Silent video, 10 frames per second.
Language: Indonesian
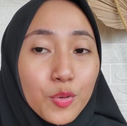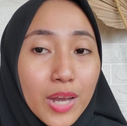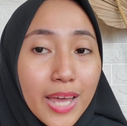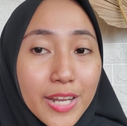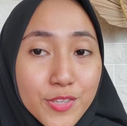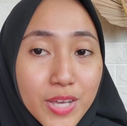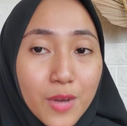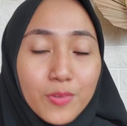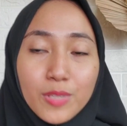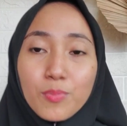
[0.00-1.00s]
gula dan
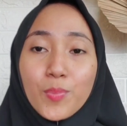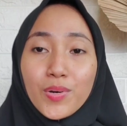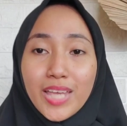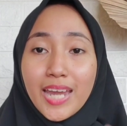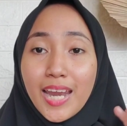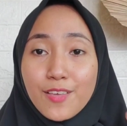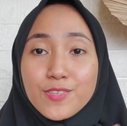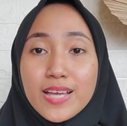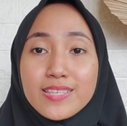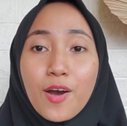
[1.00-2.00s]
juga kunyit bubuknya Dan
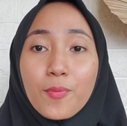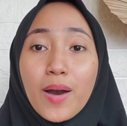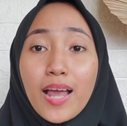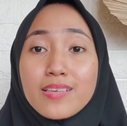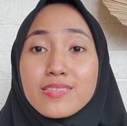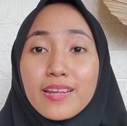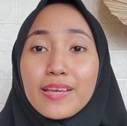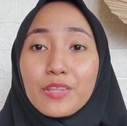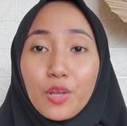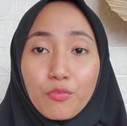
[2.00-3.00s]
langsung aja aku bakalan
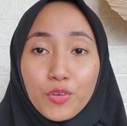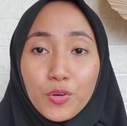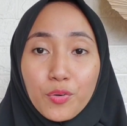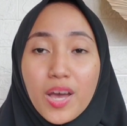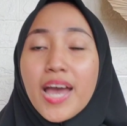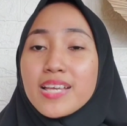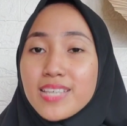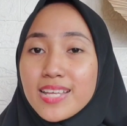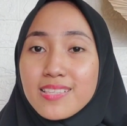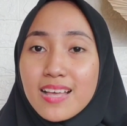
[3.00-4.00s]
sedikit review
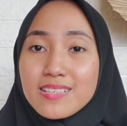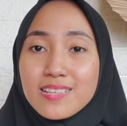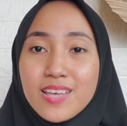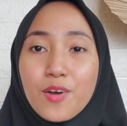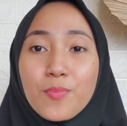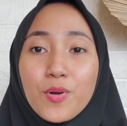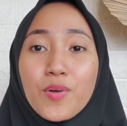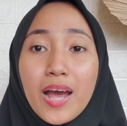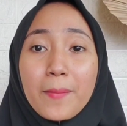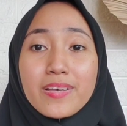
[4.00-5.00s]
Jadi setelah selesai aku
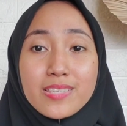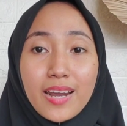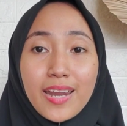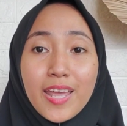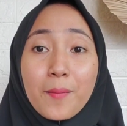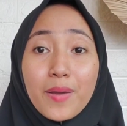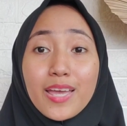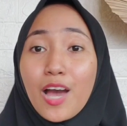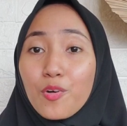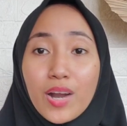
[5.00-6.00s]
menggunakan masker ini yang
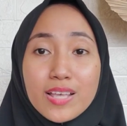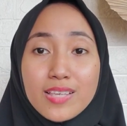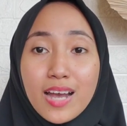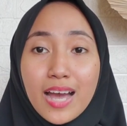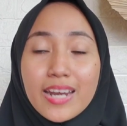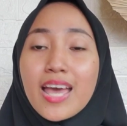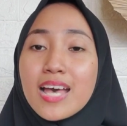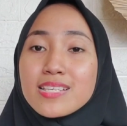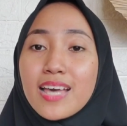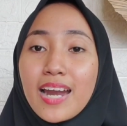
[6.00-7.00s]
paling aku rasakan
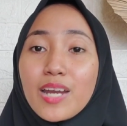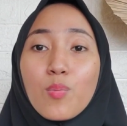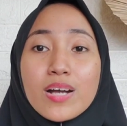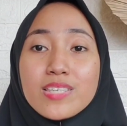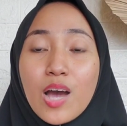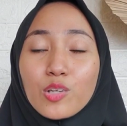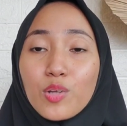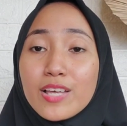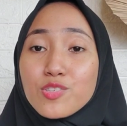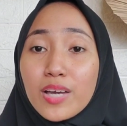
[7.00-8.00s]
Sekarang ini wajah aku
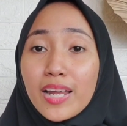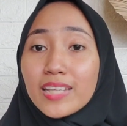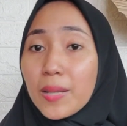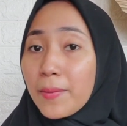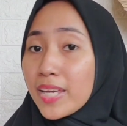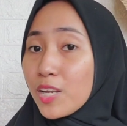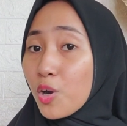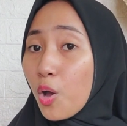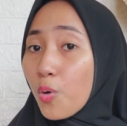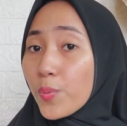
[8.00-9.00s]
itu langsung kelihatan makin
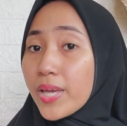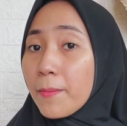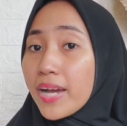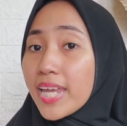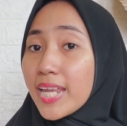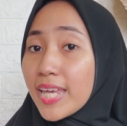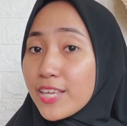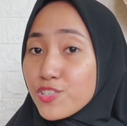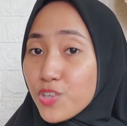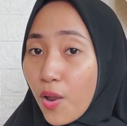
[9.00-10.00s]
glowing, makin
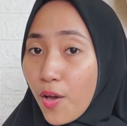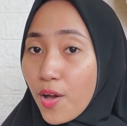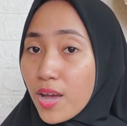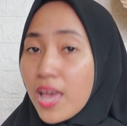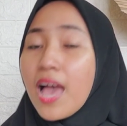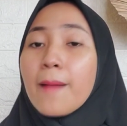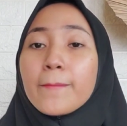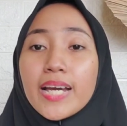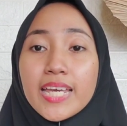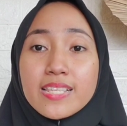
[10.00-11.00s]
kinclong,
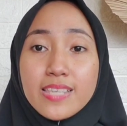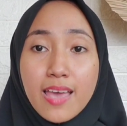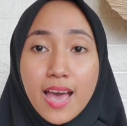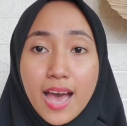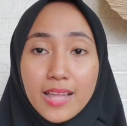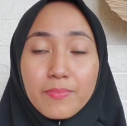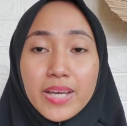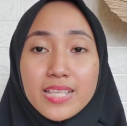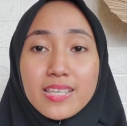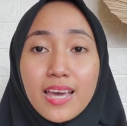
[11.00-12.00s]
makin sehat,
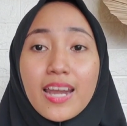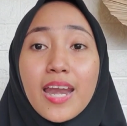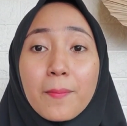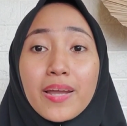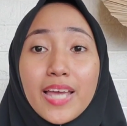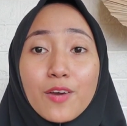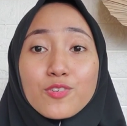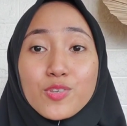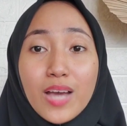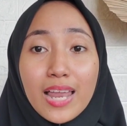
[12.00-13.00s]
makin segar Dan yang paling
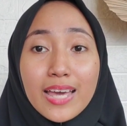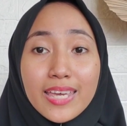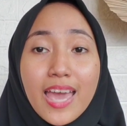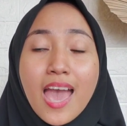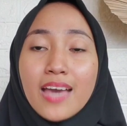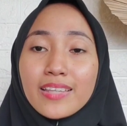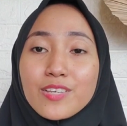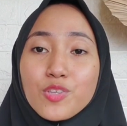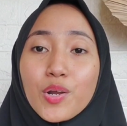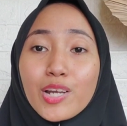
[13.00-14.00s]
aku suka lagi
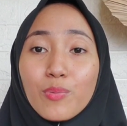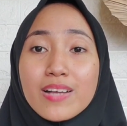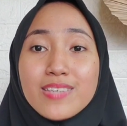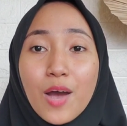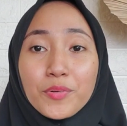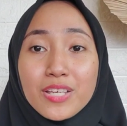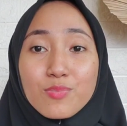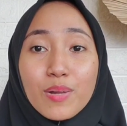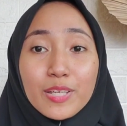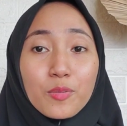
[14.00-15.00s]
tekstur kulit wajah aku yang
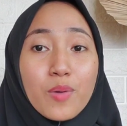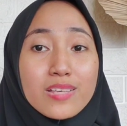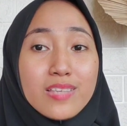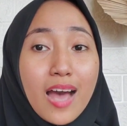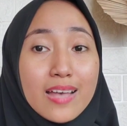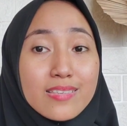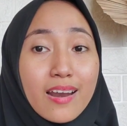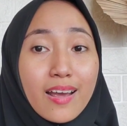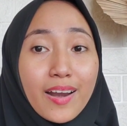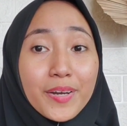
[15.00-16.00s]
semuanya itu berasa
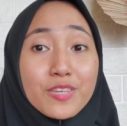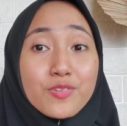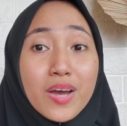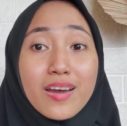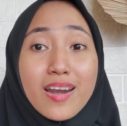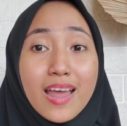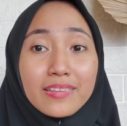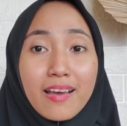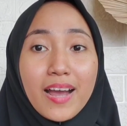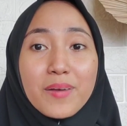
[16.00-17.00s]
kasar, kering dan juga
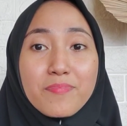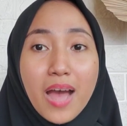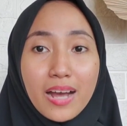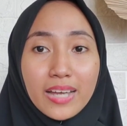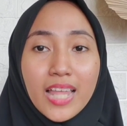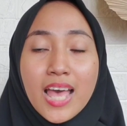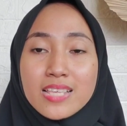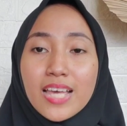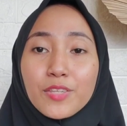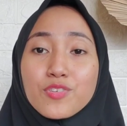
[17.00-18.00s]
geratakan banget
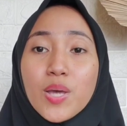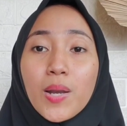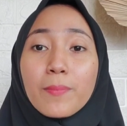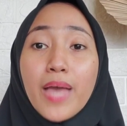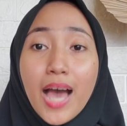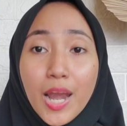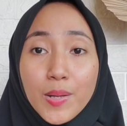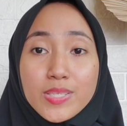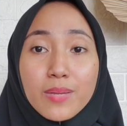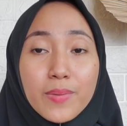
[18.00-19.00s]
sekarang itu jauh lebih
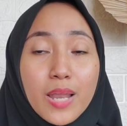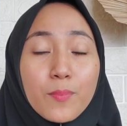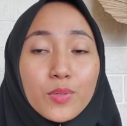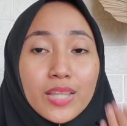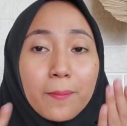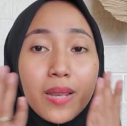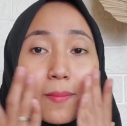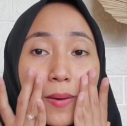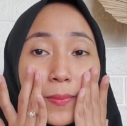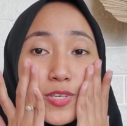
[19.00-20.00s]
halus, lebih lembut, lebih
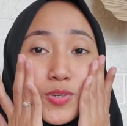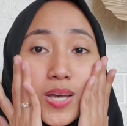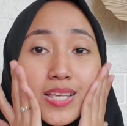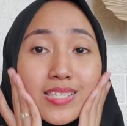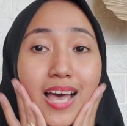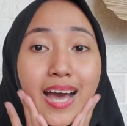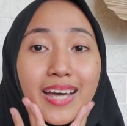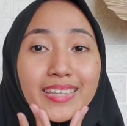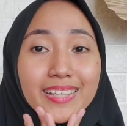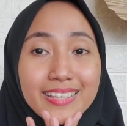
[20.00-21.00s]
lembab dan juga
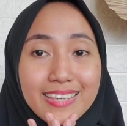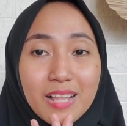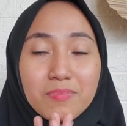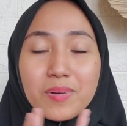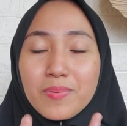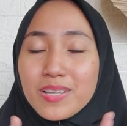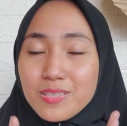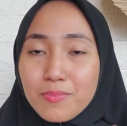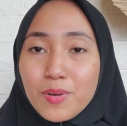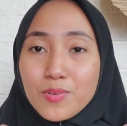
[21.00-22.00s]
sangat kenyal Bener-bener
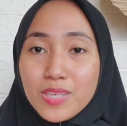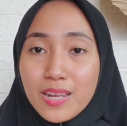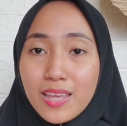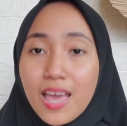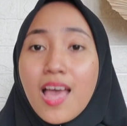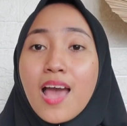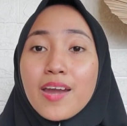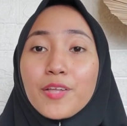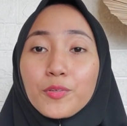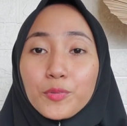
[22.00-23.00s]
sebagus ini
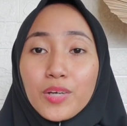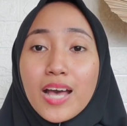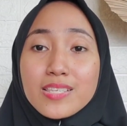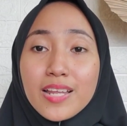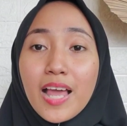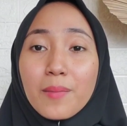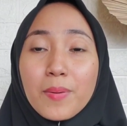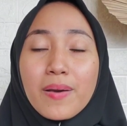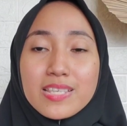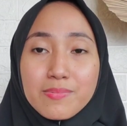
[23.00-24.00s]
Dan untuk hasil yang
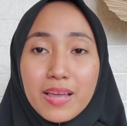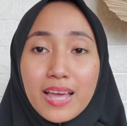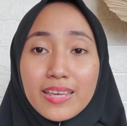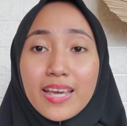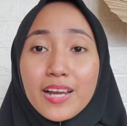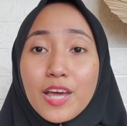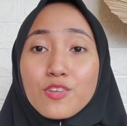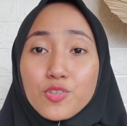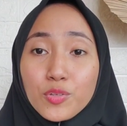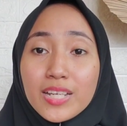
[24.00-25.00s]
lebih maksimal lagi kan
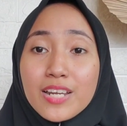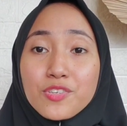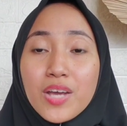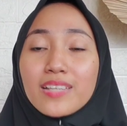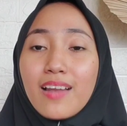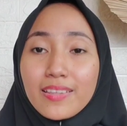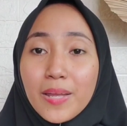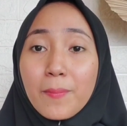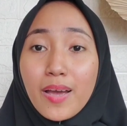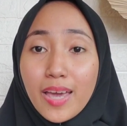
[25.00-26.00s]
harus rutin dan juga
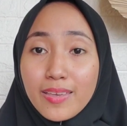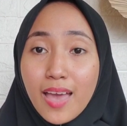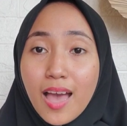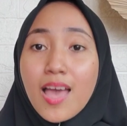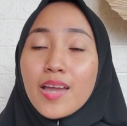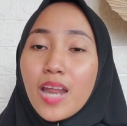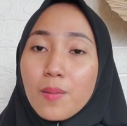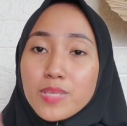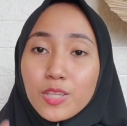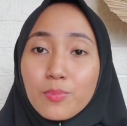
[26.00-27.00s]
telaten pakainya
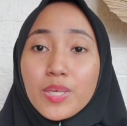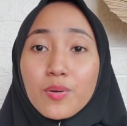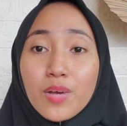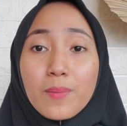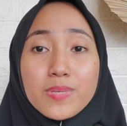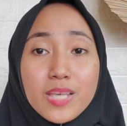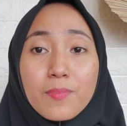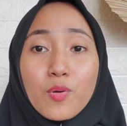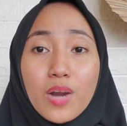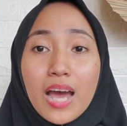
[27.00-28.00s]
Dalam satu minggu kan bisa
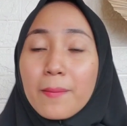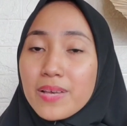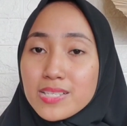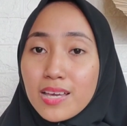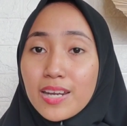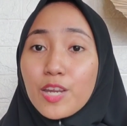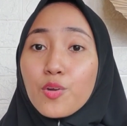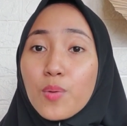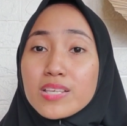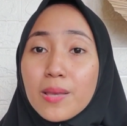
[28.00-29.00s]
menggunakan masker ini
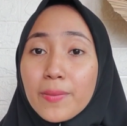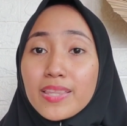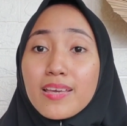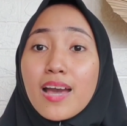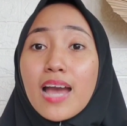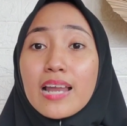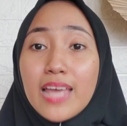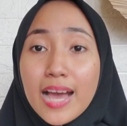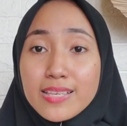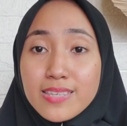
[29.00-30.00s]
2-3
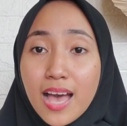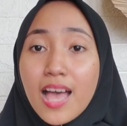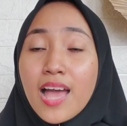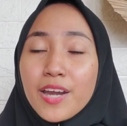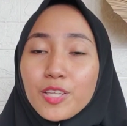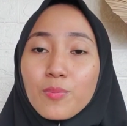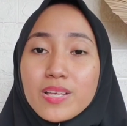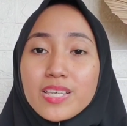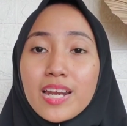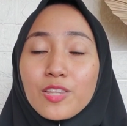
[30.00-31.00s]
kali aja Dan tuh
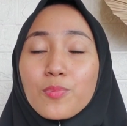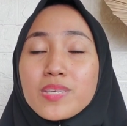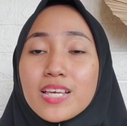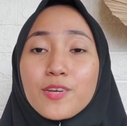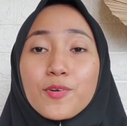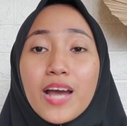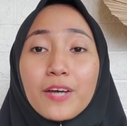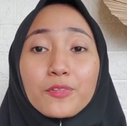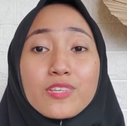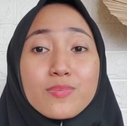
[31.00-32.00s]
masker ini tuh bisa
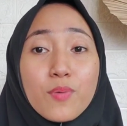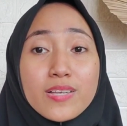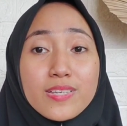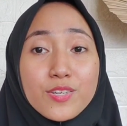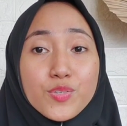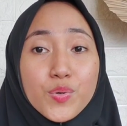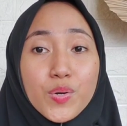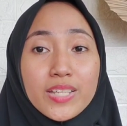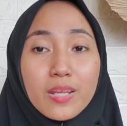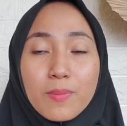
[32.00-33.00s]
digunakan untuk semua jenis
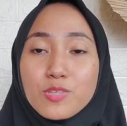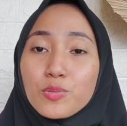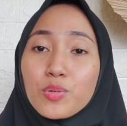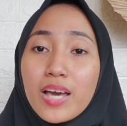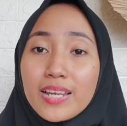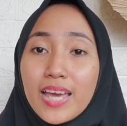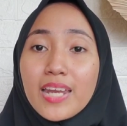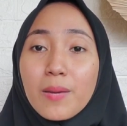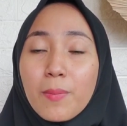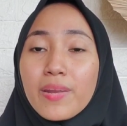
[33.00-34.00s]
kulit Termasuk untuk
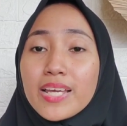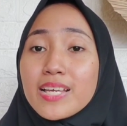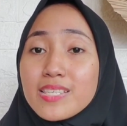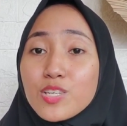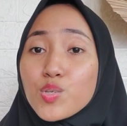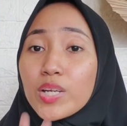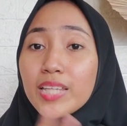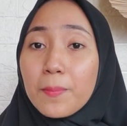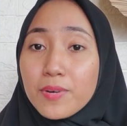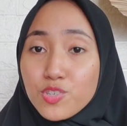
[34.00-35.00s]
kalian yang memiliki jenis kulit
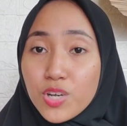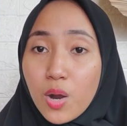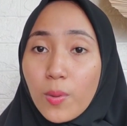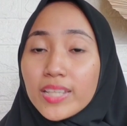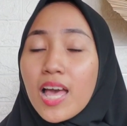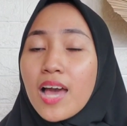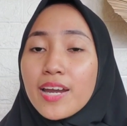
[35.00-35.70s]
yang berjerawat